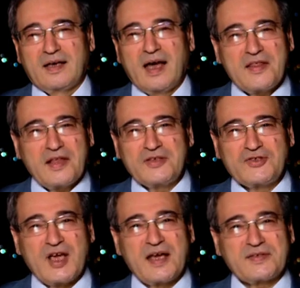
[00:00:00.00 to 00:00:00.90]
هذا
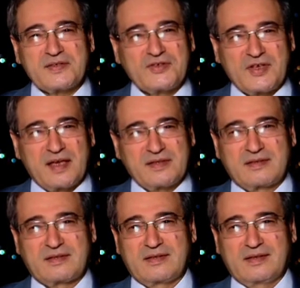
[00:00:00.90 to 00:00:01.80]
الانجاز
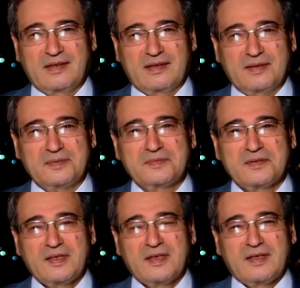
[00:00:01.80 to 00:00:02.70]
انجاز آه،
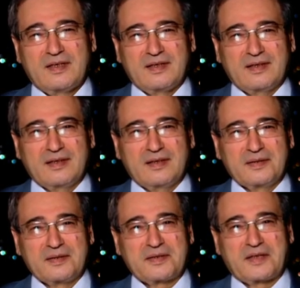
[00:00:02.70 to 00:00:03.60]

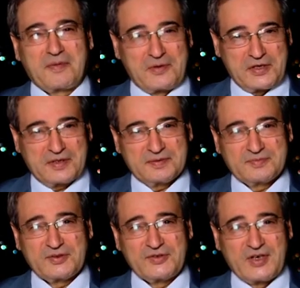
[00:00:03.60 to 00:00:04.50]
آه، كبير
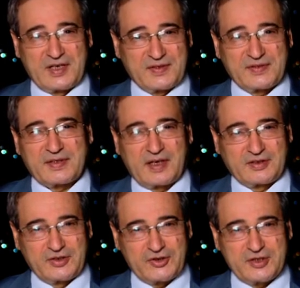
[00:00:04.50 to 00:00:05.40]
انجاز
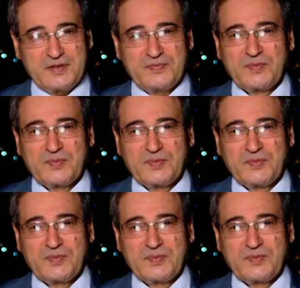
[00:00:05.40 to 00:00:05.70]
استراتيجي